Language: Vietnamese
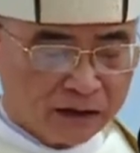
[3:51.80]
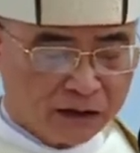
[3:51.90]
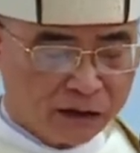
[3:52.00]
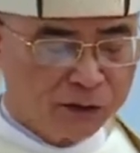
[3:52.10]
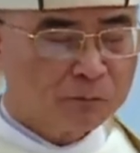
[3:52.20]

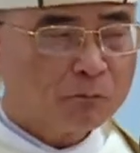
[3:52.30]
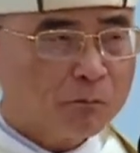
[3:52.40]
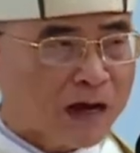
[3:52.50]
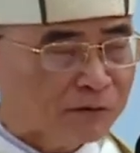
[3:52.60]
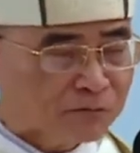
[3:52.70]
ơn
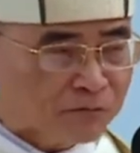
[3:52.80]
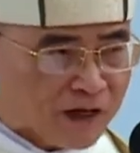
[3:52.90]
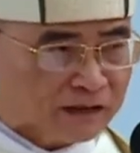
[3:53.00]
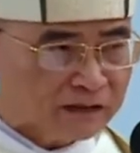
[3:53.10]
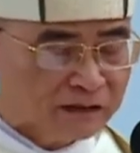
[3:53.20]
ban
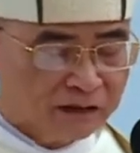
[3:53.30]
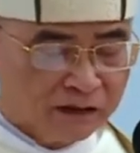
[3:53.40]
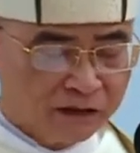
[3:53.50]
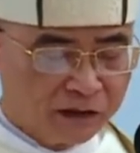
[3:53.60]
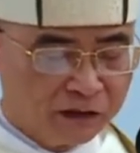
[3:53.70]
phát
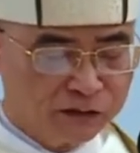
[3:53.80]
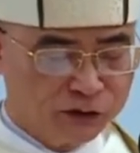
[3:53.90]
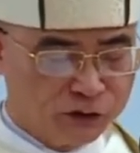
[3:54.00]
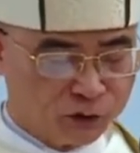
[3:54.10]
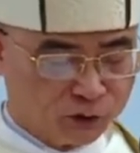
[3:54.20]
ơn
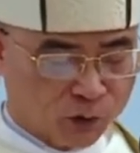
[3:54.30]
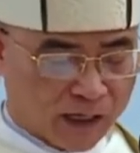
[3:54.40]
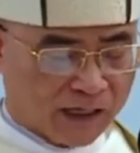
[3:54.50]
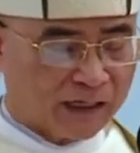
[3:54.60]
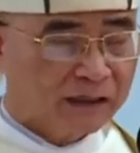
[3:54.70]
chủ
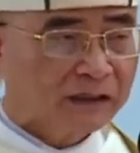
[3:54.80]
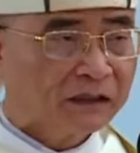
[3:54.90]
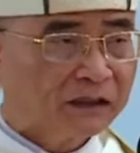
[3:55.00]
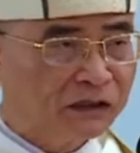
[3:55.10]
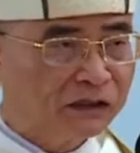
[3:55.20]
tọa
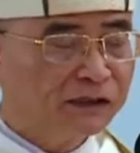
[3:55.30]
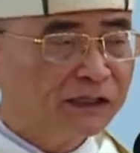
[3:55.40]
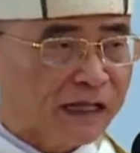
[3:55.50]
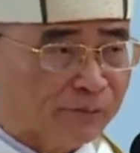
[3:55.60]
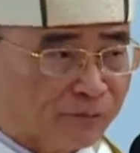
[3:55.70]
ơn
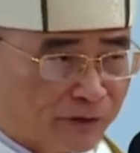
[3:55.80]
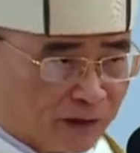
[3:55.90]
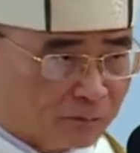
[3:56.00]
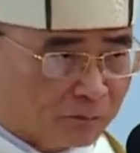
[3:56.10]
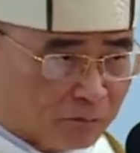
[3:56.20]
làm
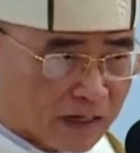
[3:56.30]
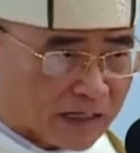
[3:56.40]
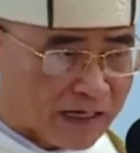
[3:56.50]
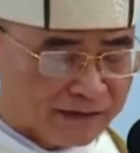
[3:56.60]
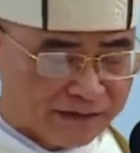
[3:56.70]
việc bác
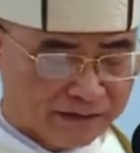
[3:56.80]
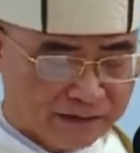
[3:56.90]
ái